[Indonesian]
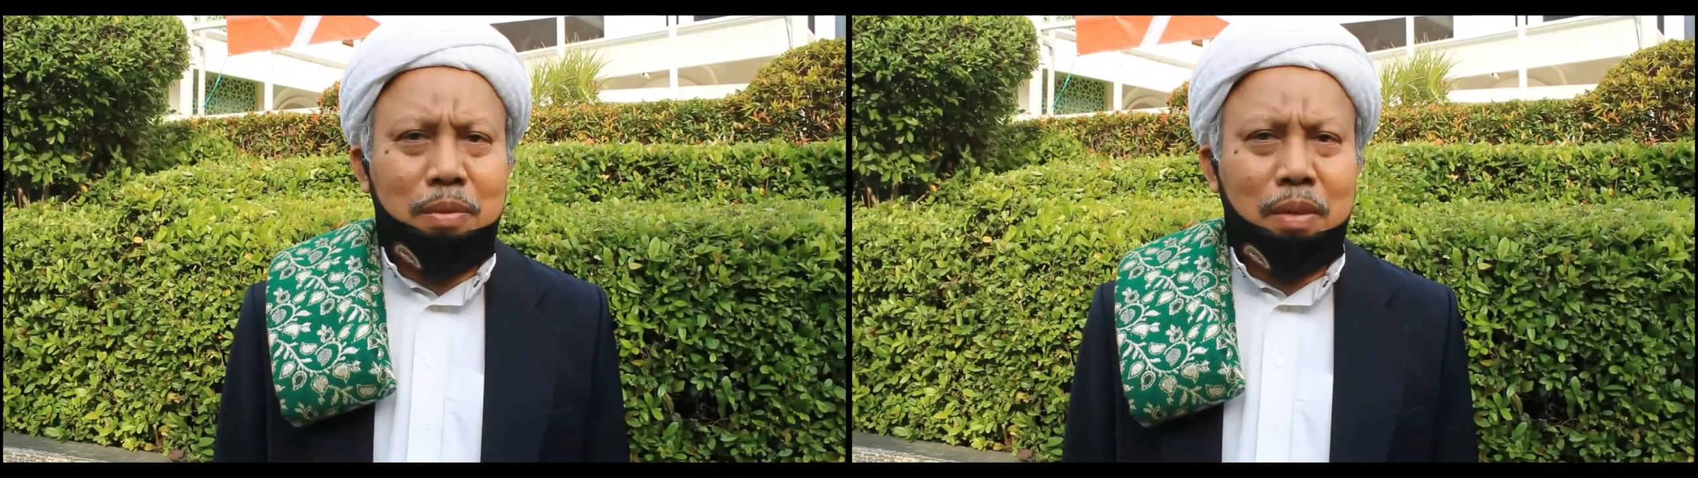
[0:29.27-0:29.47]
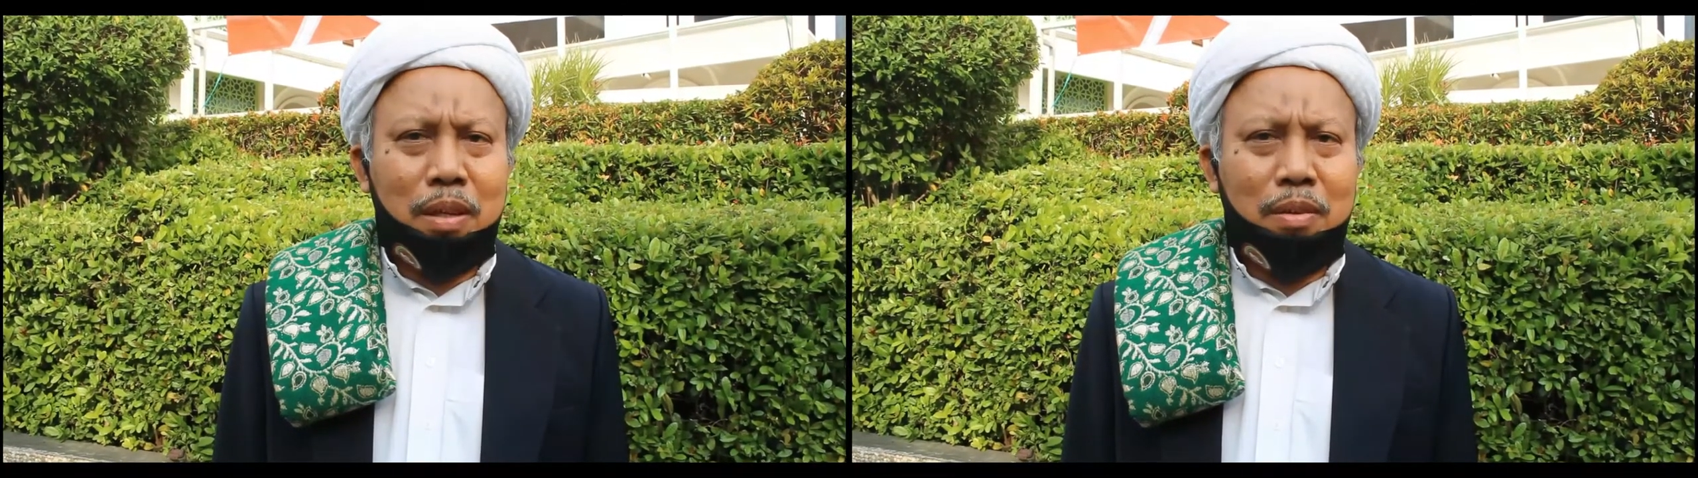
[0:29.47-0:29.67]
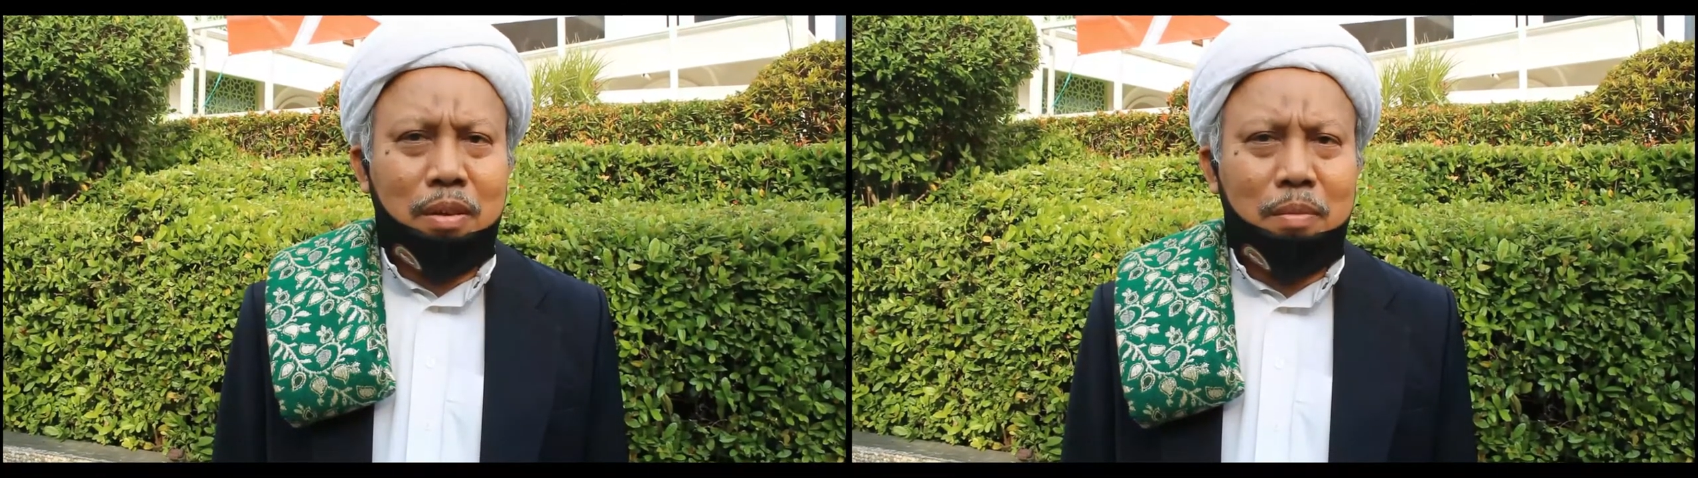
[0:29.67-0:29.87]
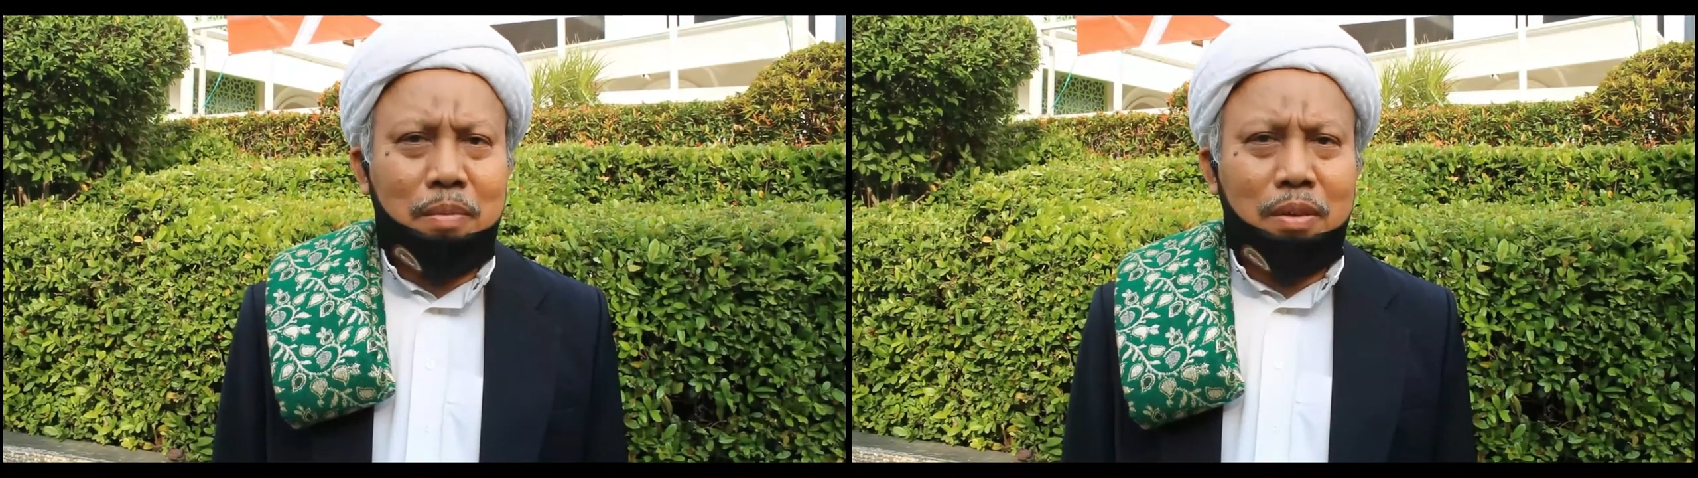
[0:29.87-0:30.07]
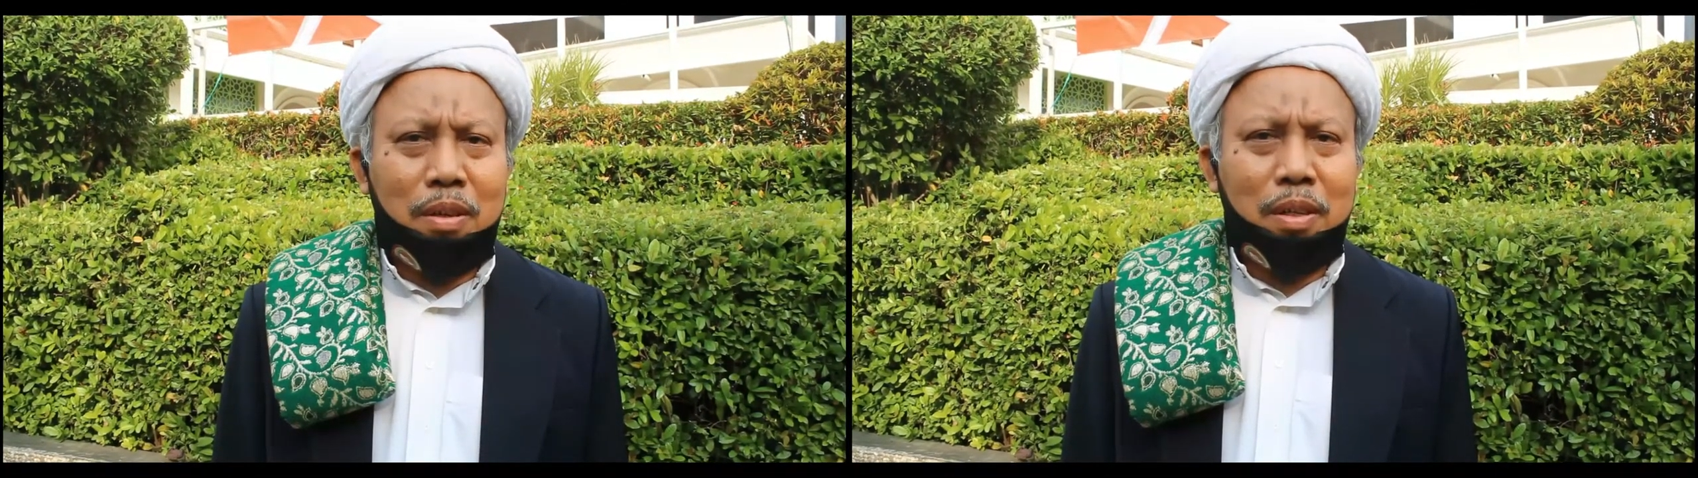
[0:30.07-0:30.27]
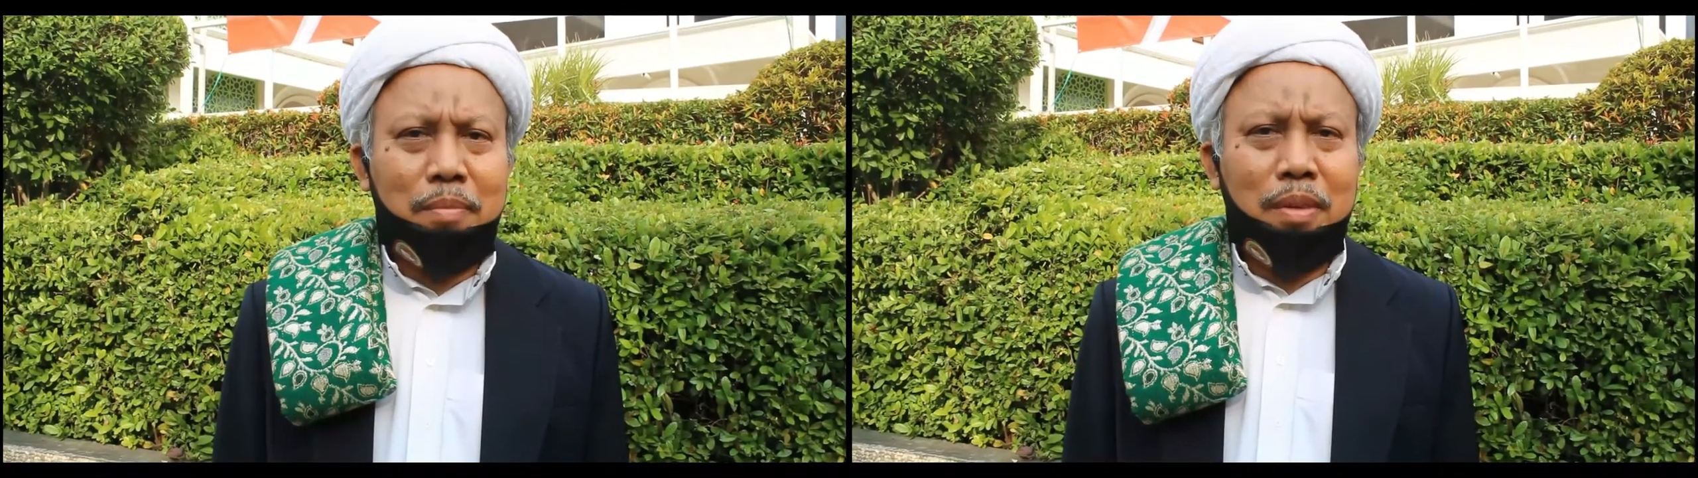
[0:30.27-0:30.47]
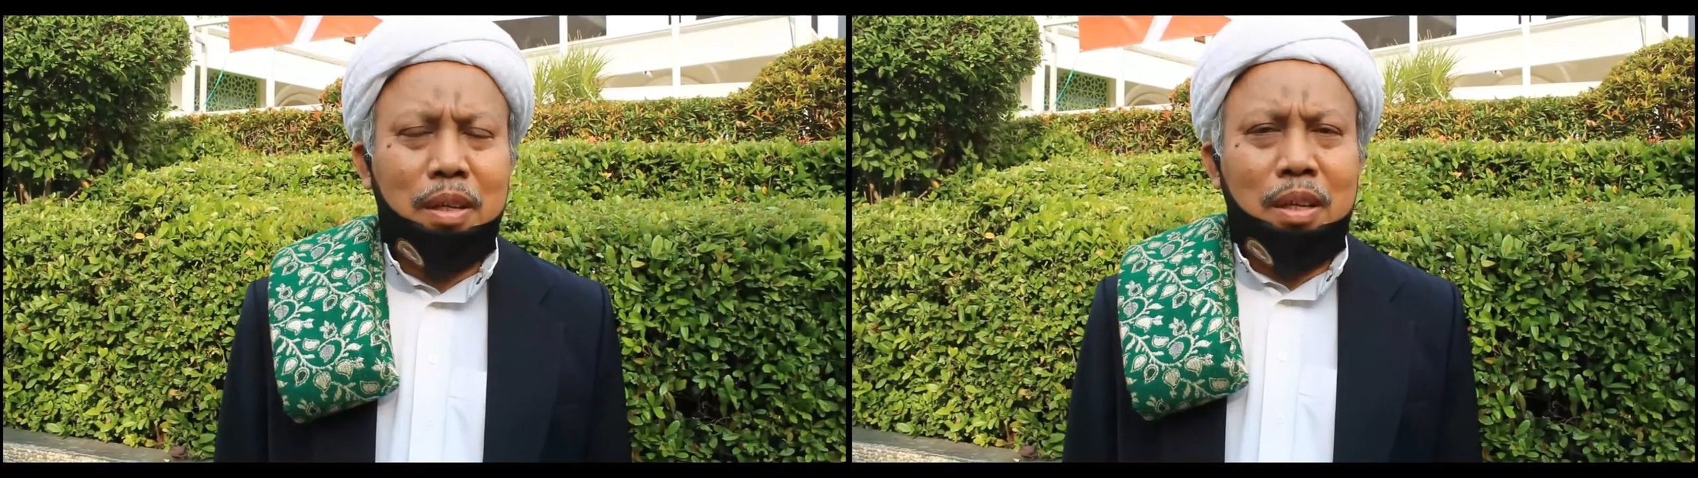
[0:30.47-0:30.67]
Bismillahirrahmanirrahim.